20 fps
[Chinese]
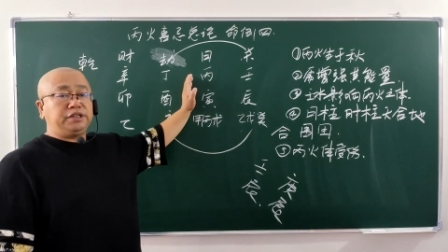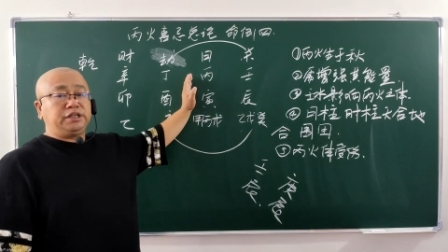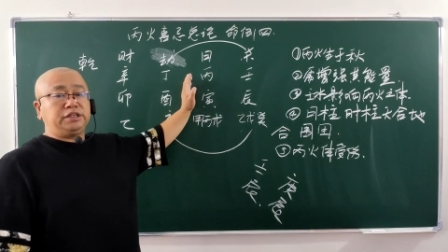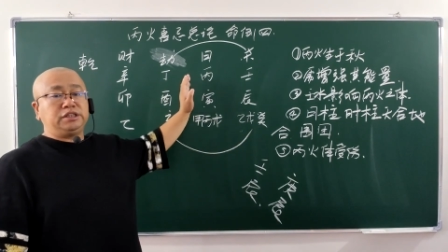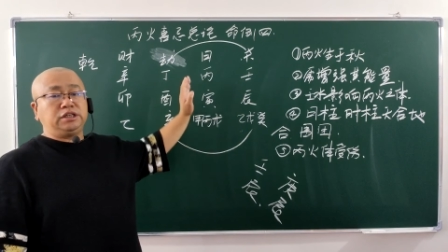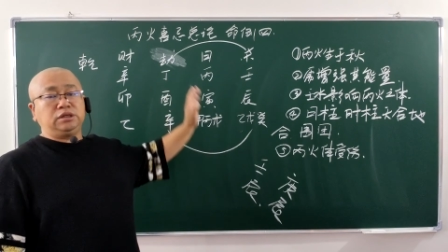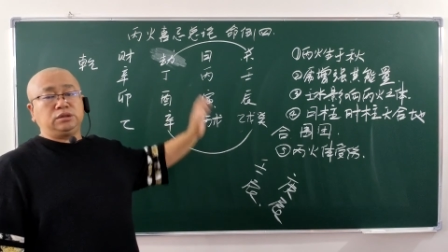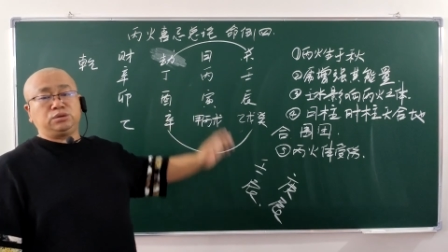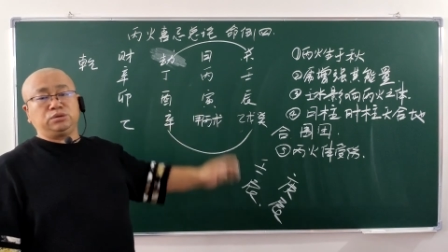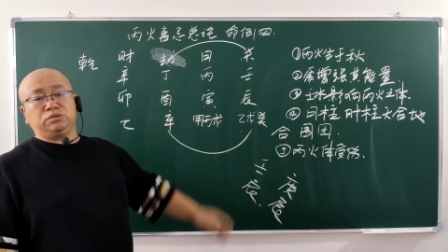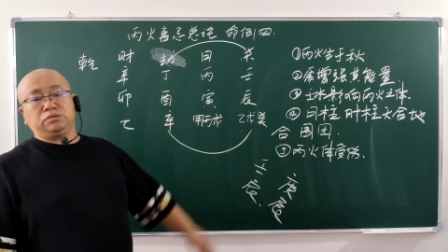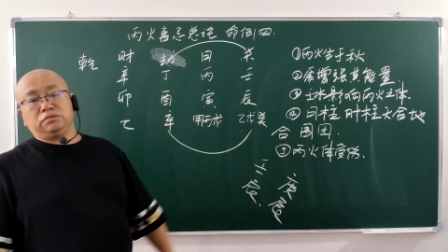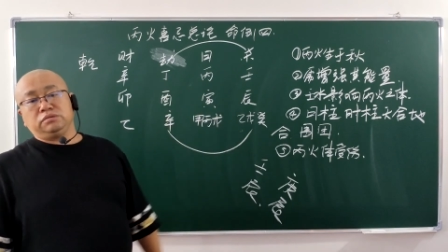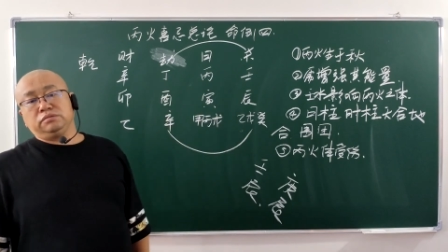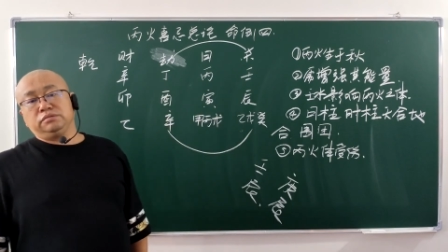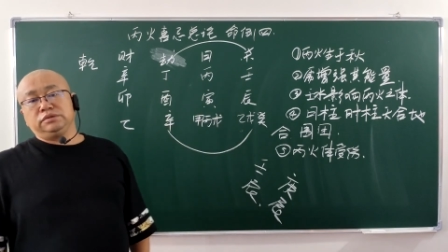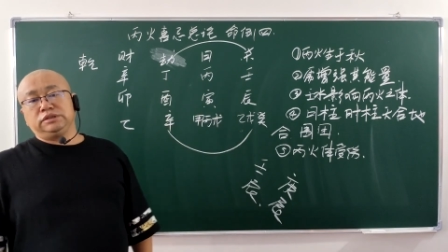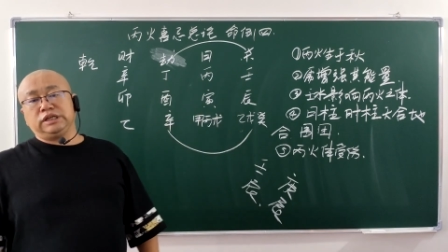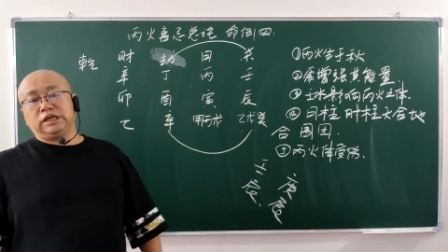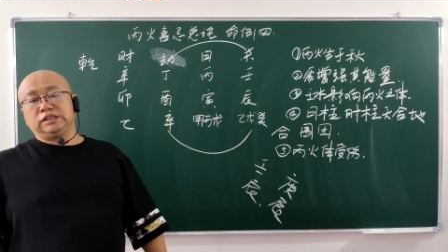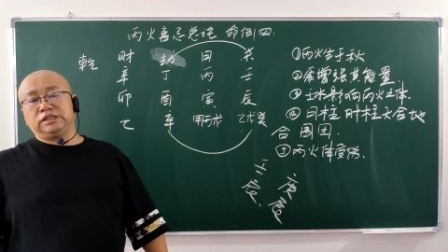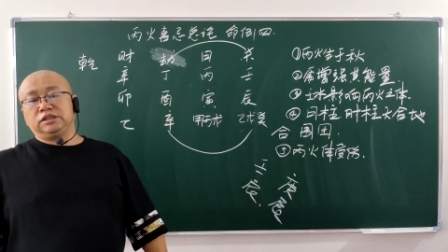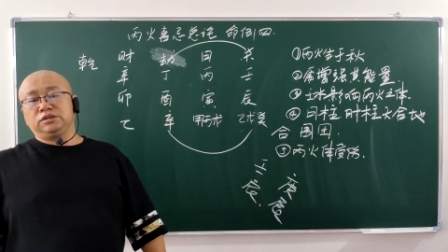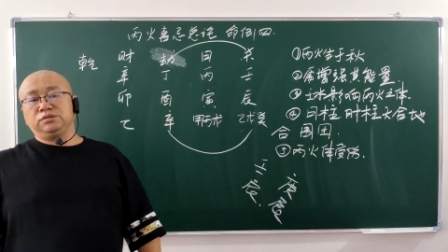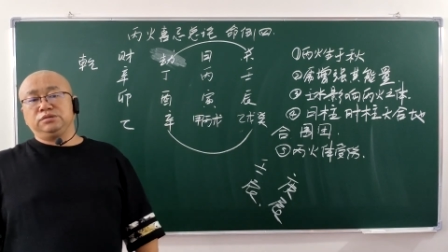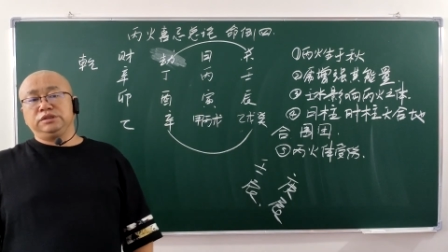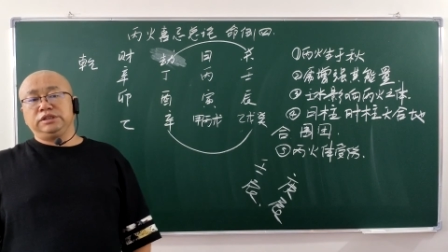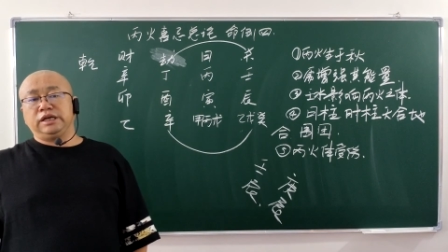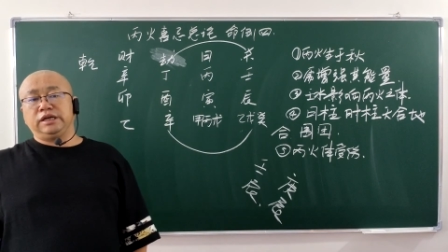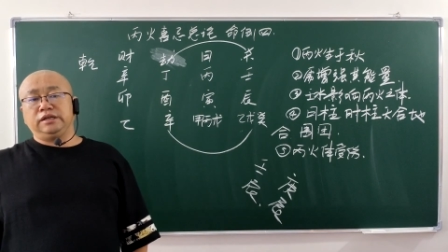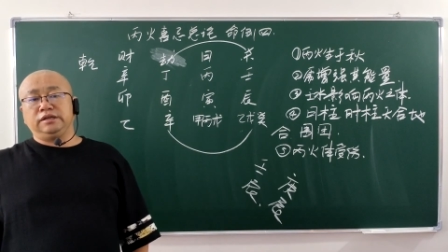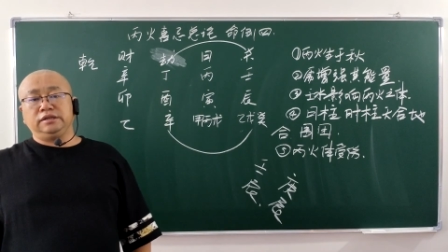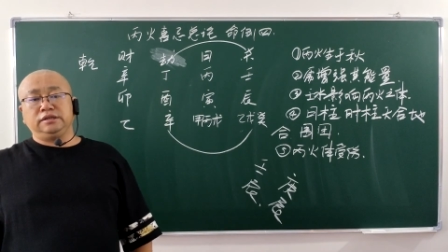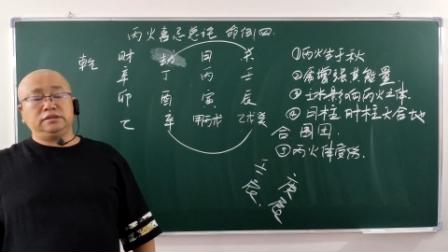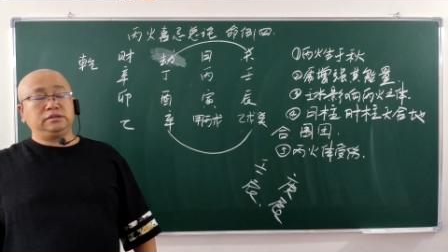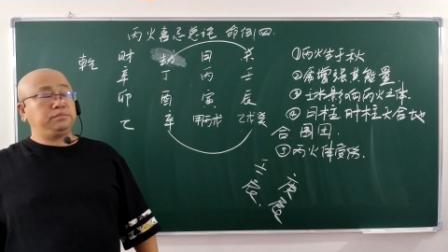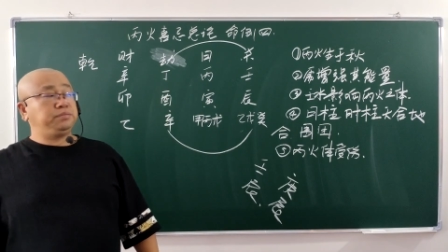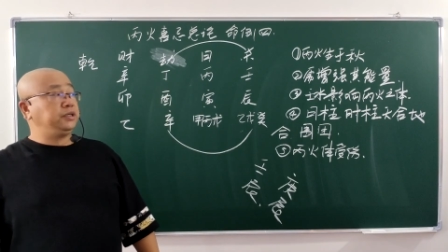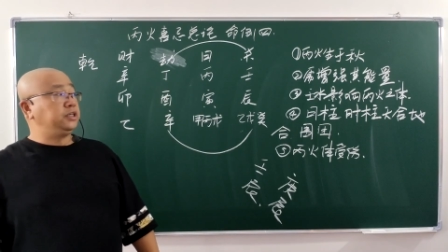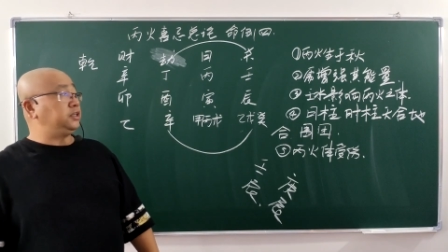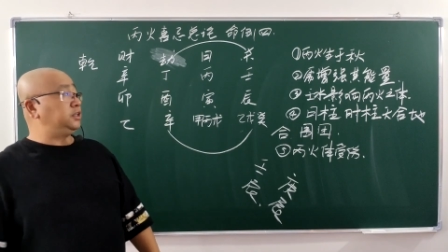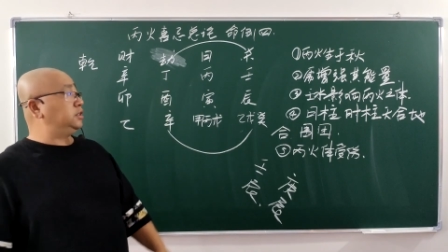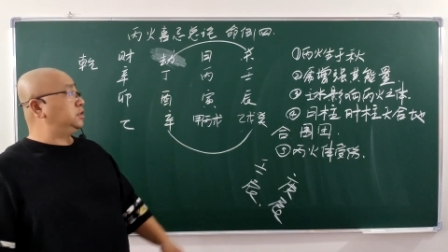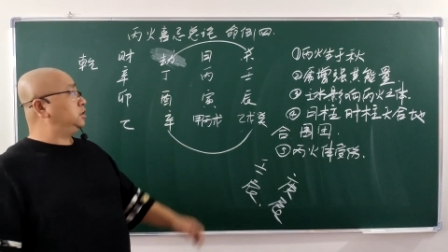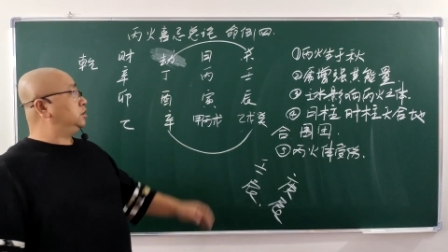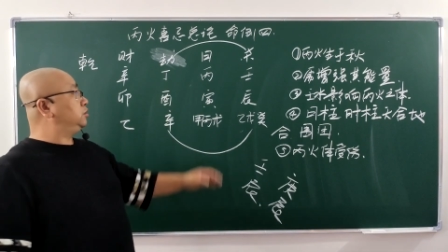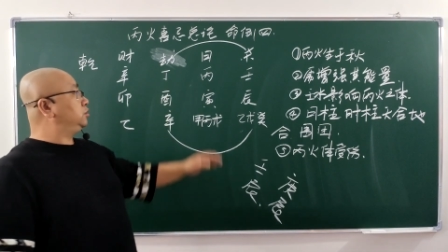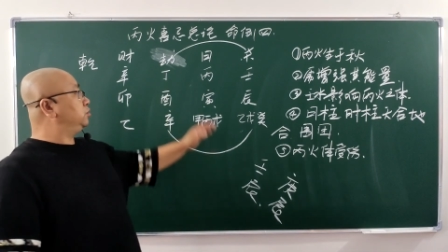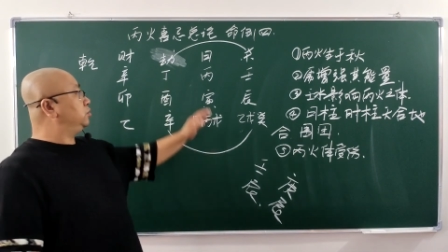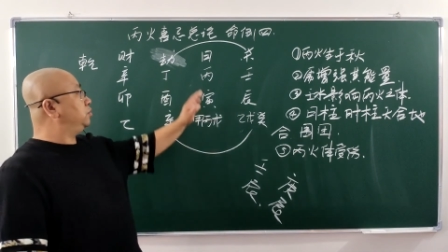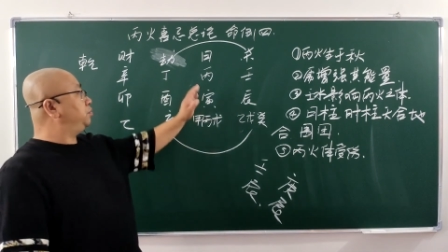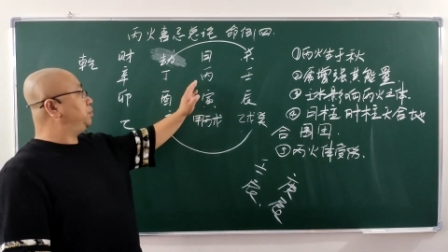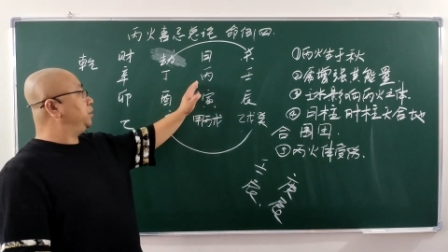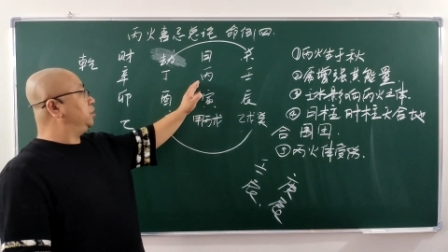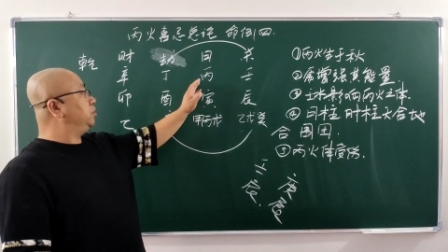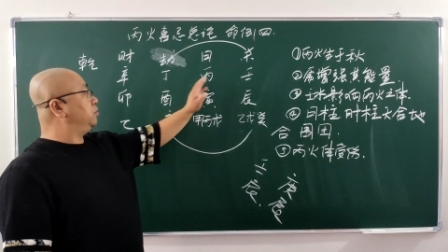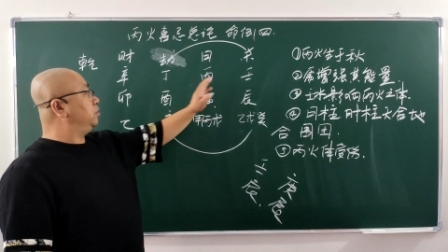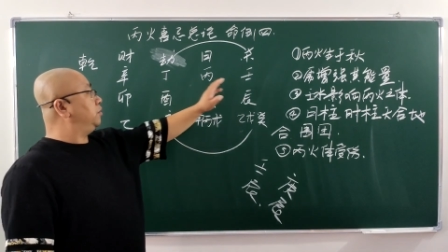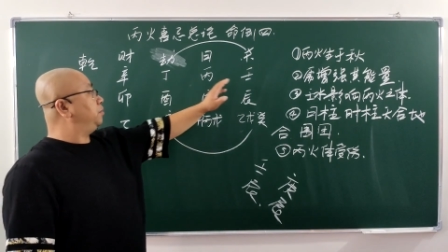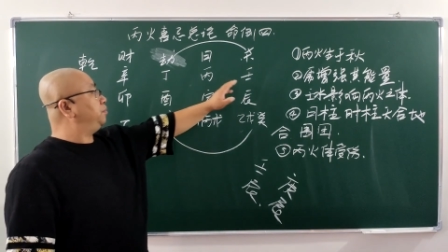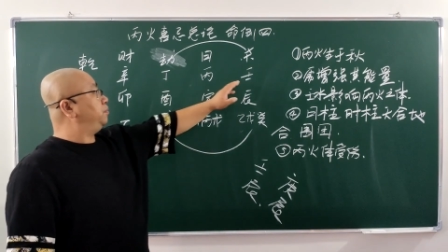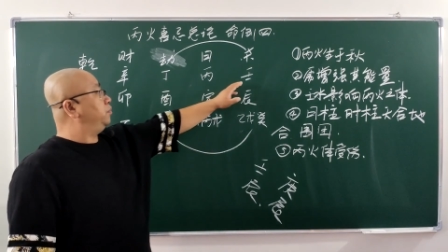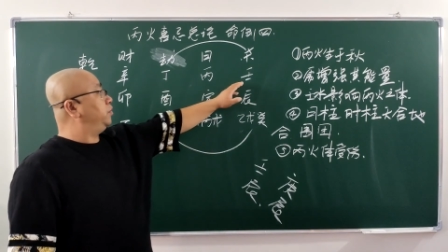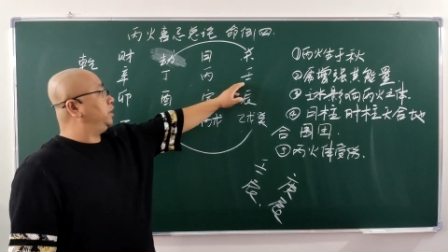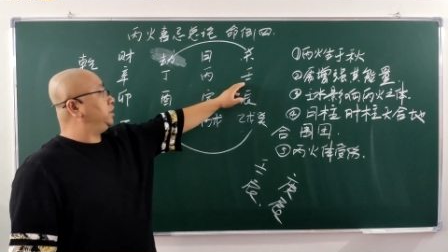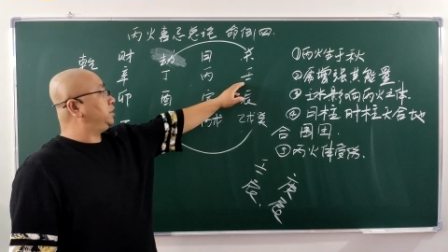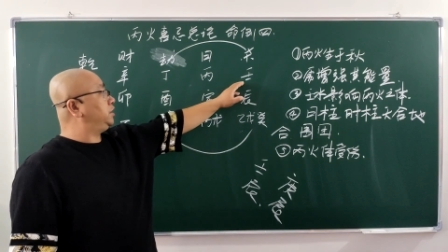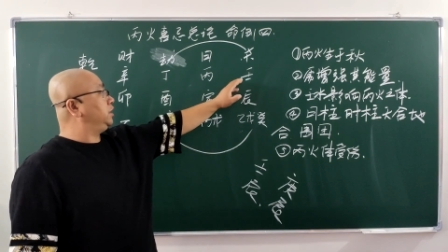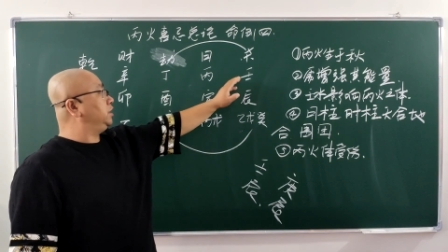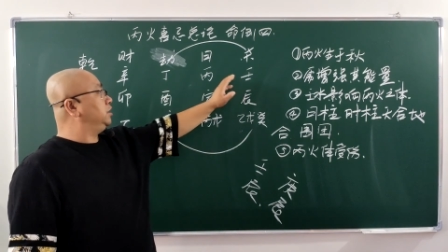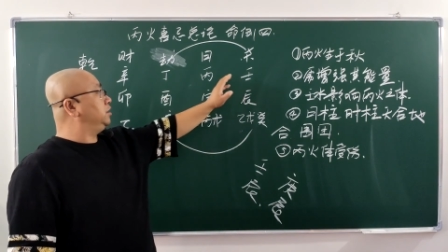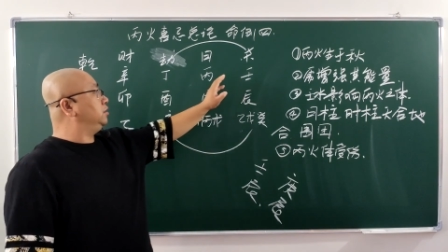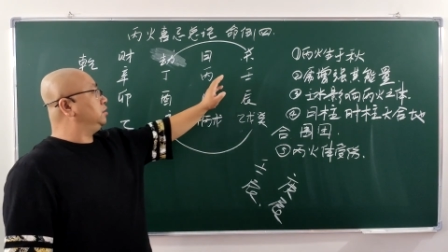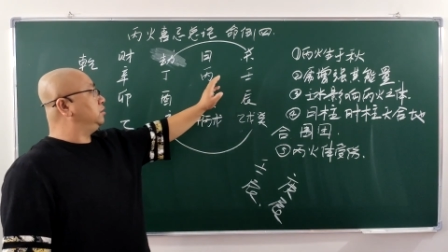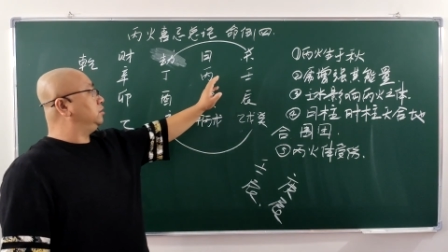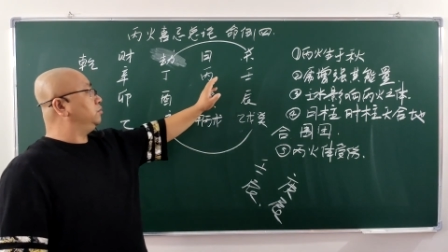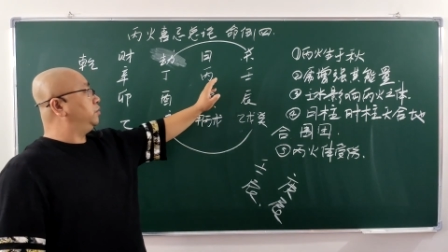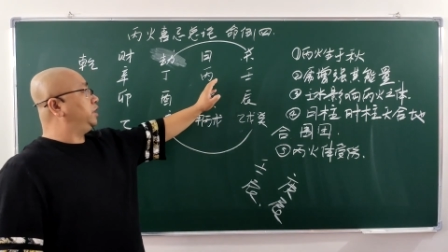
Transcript: 丙寅这一柱，丙火为丁为人水所克，